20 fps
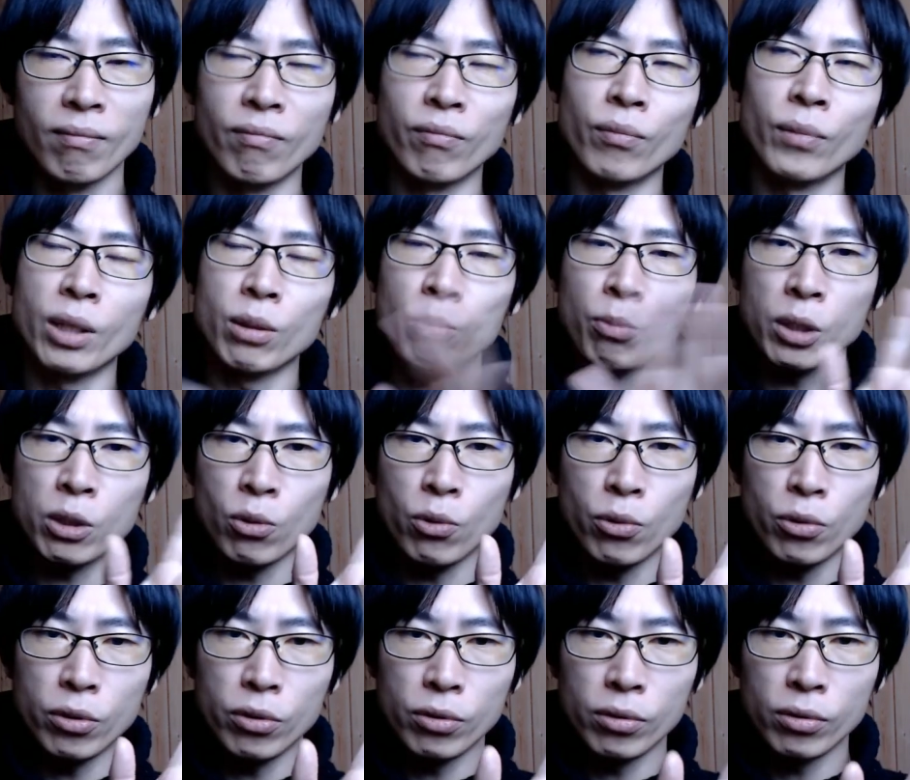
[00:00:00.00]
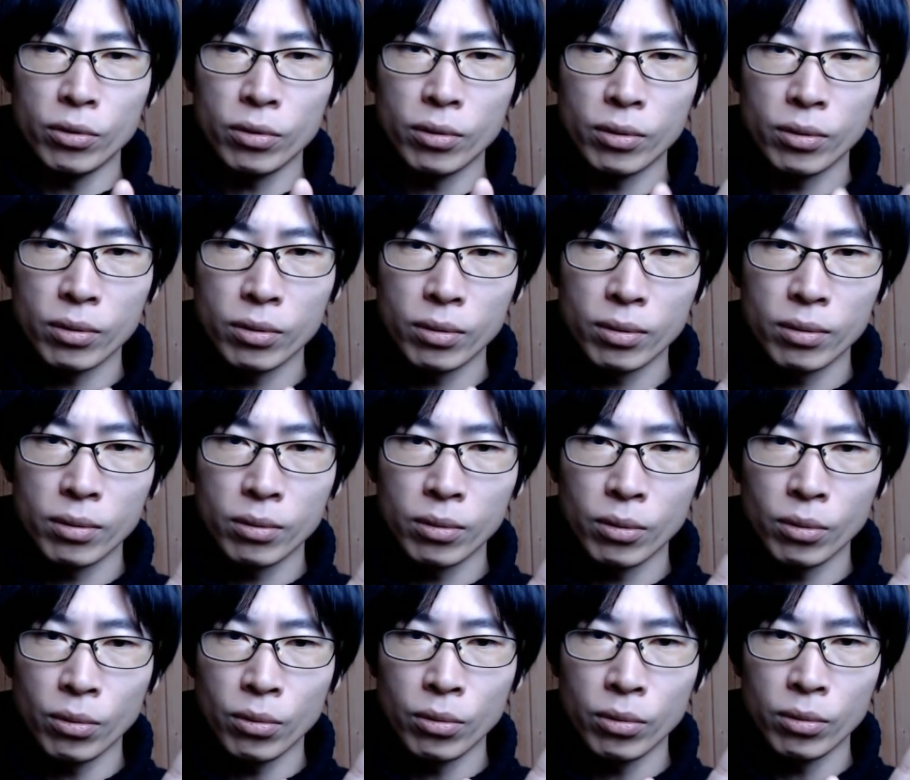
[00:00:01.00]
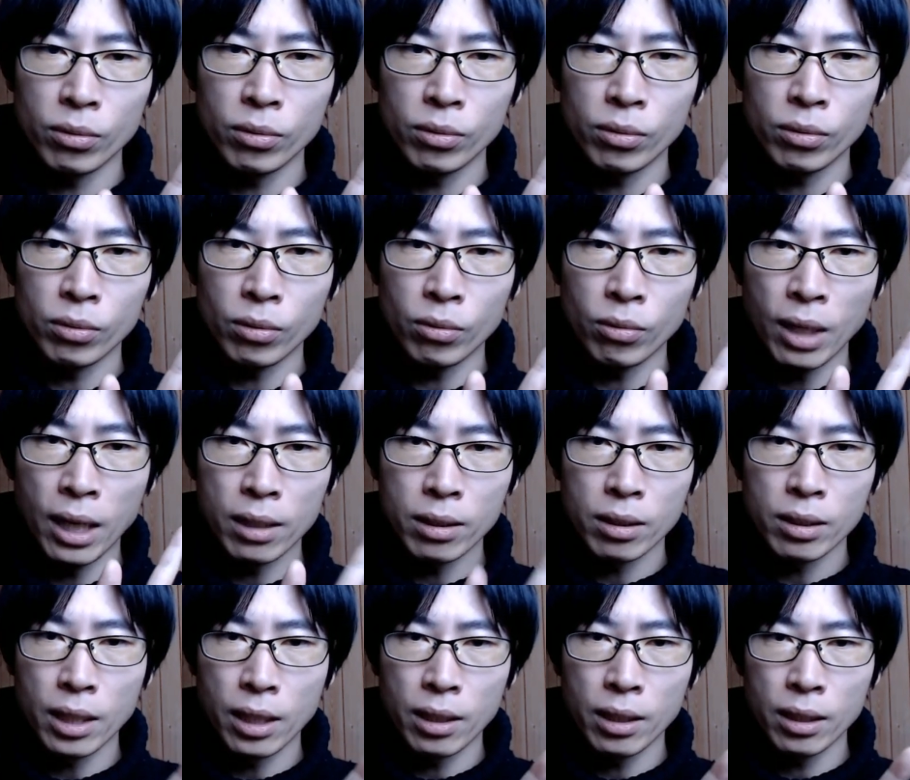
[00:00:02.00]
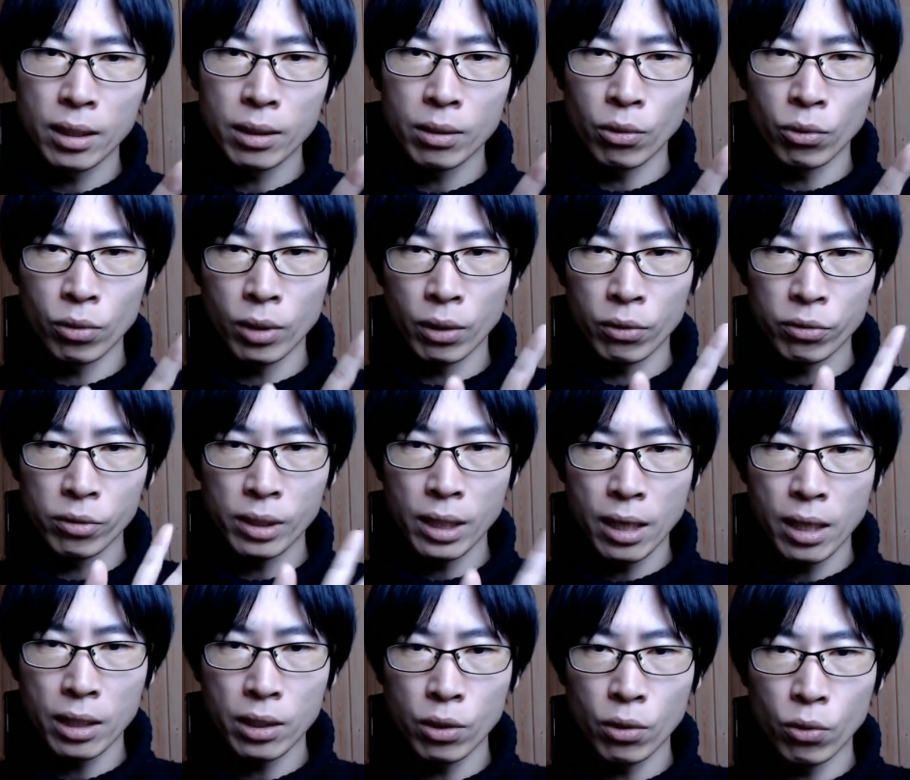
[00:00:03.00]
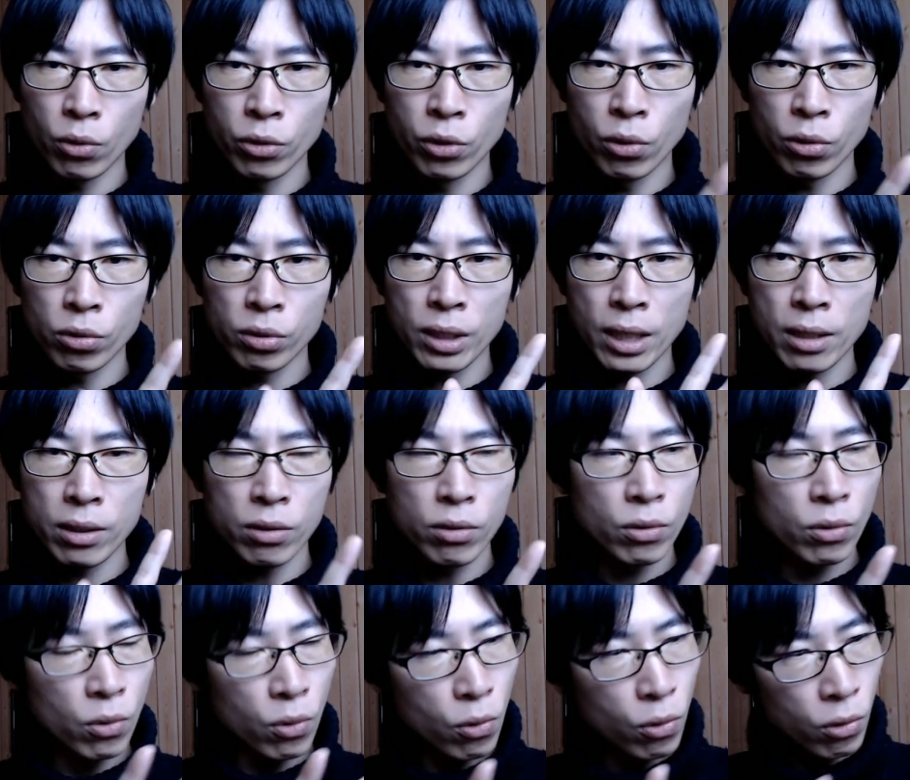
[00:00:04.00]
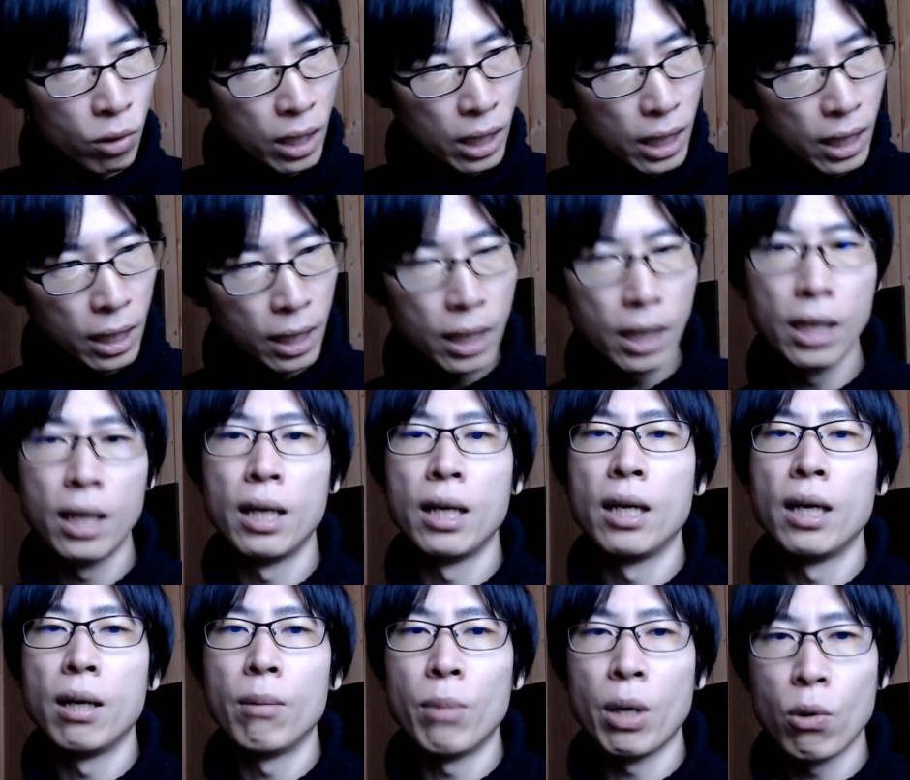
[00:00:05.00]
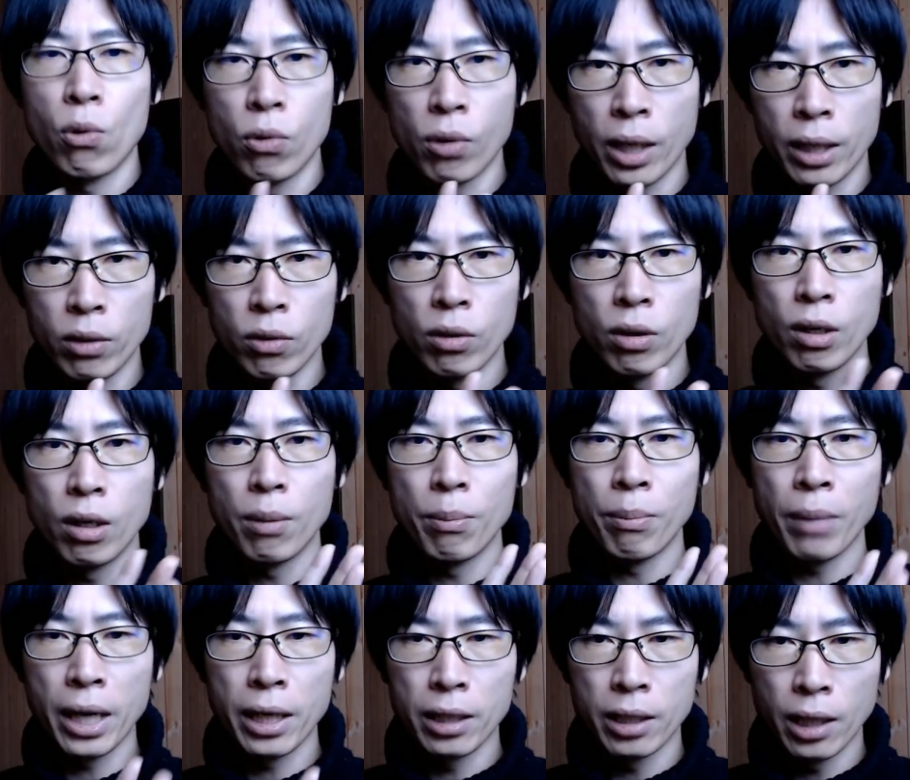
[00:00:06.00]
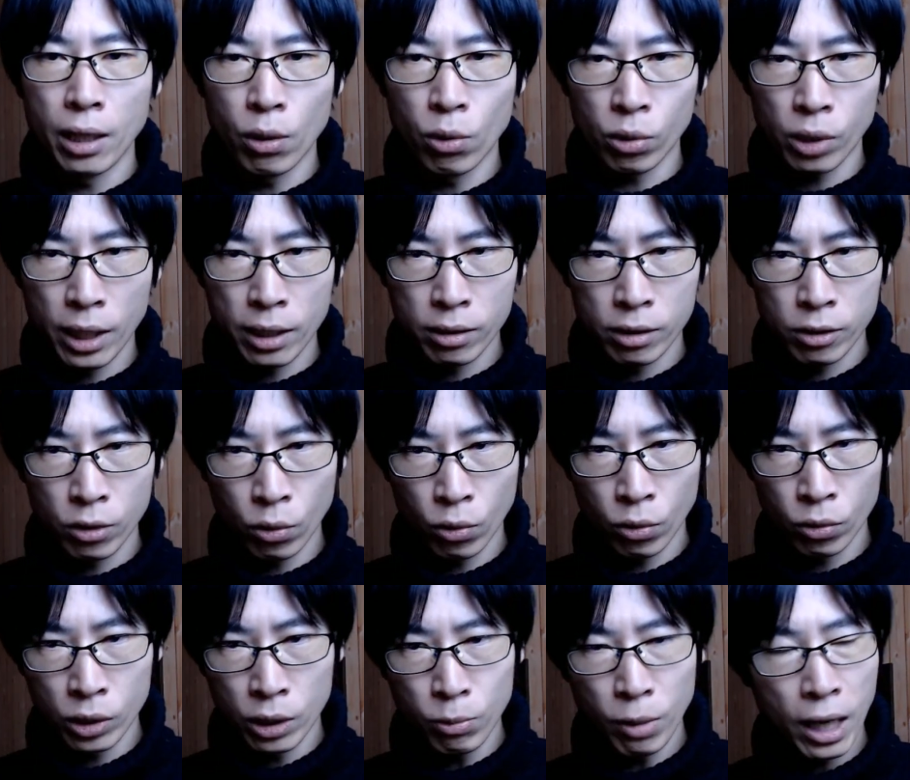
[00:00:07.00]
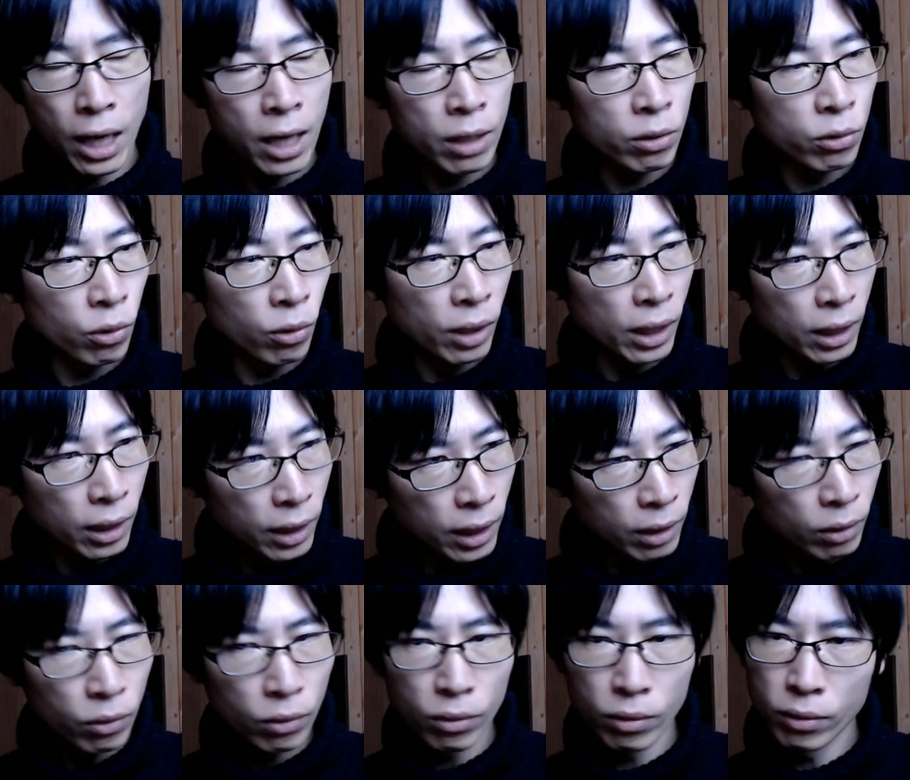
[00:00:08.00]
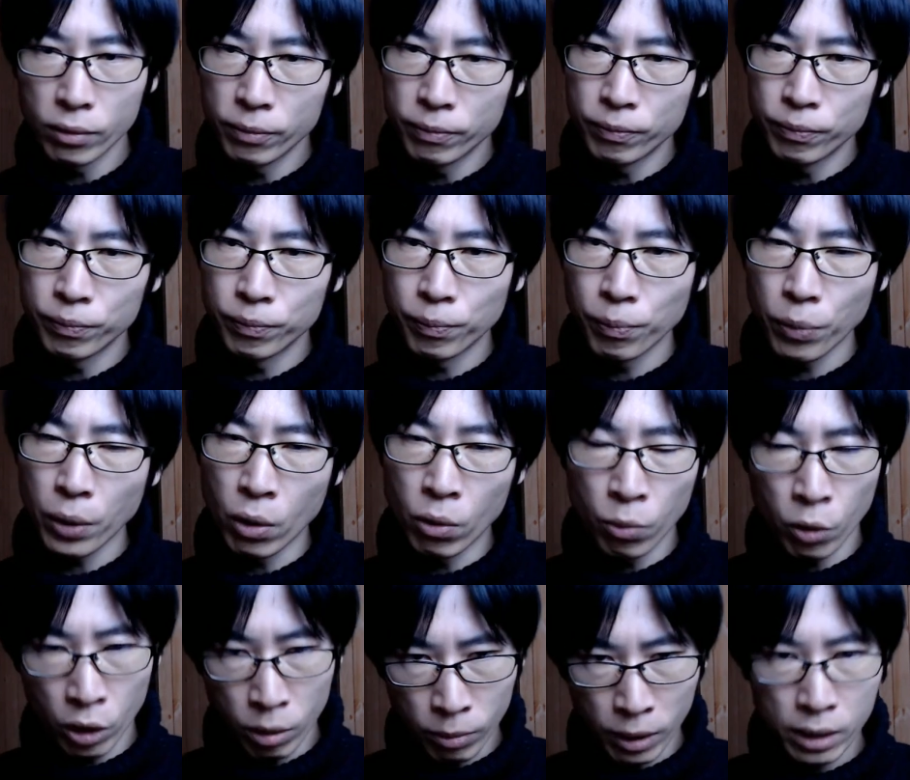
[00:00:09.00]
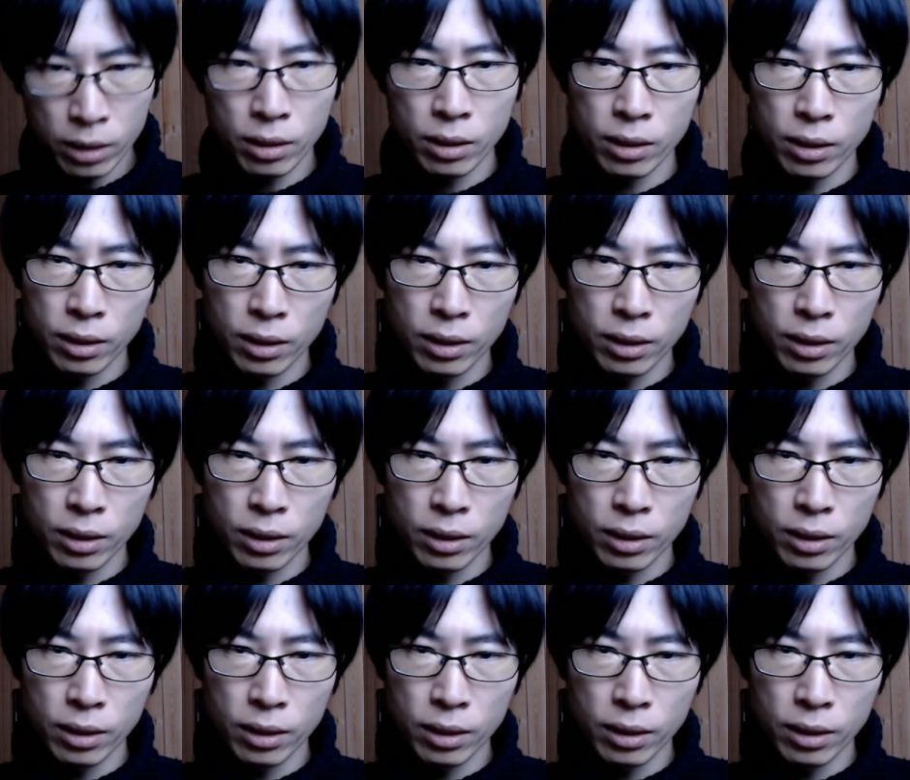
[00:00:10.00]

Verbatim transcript: だからまあそういうそういうその犯罪というか不正利用を抑制する効果が、まあ、今回のマイナ保険証にはあるのかなと思います